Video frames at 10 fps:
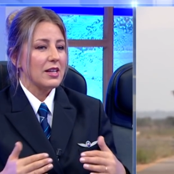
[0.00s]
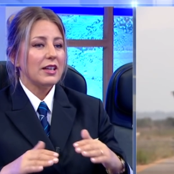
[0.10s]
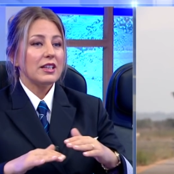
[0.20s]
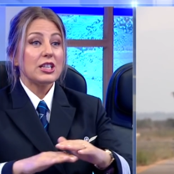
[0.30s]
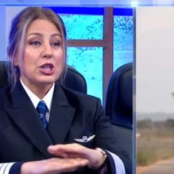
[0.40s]
Evet.
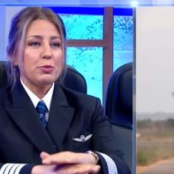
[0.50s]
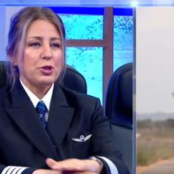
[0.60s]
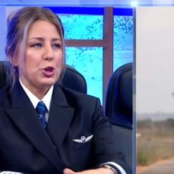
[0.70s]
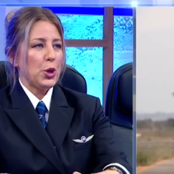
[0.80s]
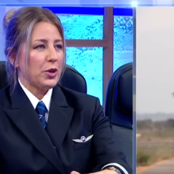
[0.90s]
Hiçbir
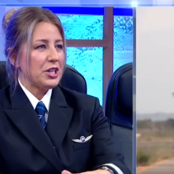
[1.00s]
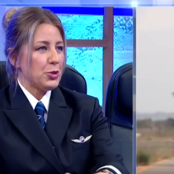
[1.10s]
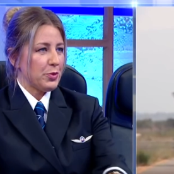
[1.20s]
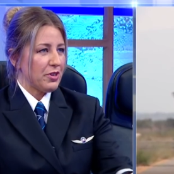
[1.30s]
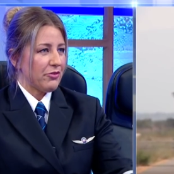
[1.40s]
şey yok,
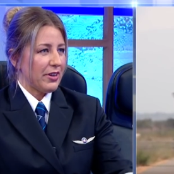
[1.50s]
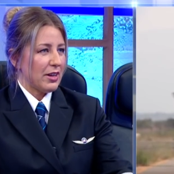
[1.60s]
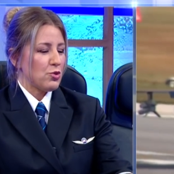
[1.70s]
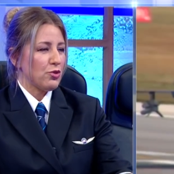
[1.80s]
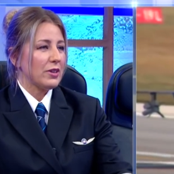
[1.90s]
hiçbir
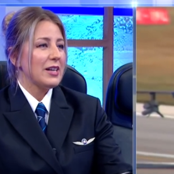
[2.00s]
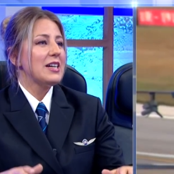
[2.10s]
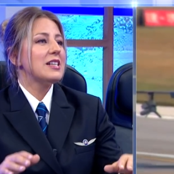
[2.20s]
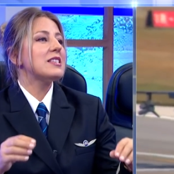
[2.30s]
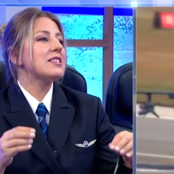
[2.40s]
referans Hı -hı. yok.
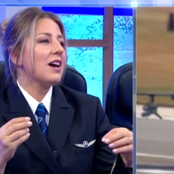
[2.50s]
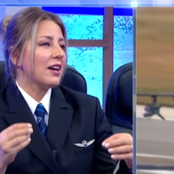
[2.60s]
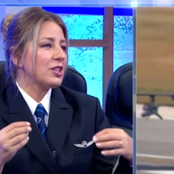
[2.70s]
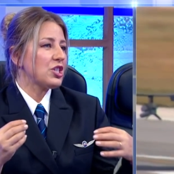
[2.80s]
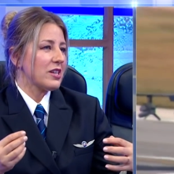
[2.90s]

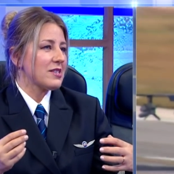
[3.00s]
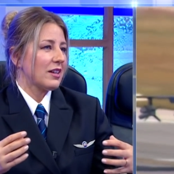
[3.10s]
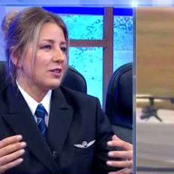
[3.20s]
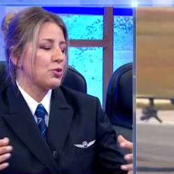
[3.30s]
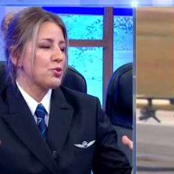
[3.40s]
Sanki şey
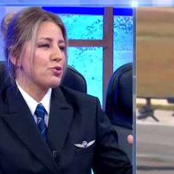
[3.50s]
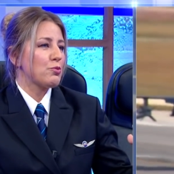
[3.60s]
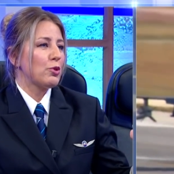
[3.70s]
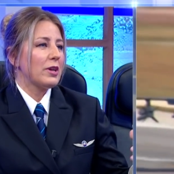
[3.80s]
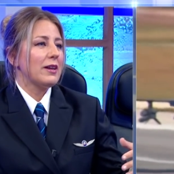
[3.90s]
zannediyorsunuz
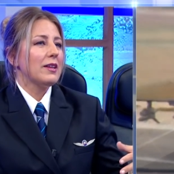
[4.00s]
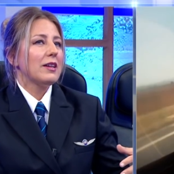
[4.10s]
böyle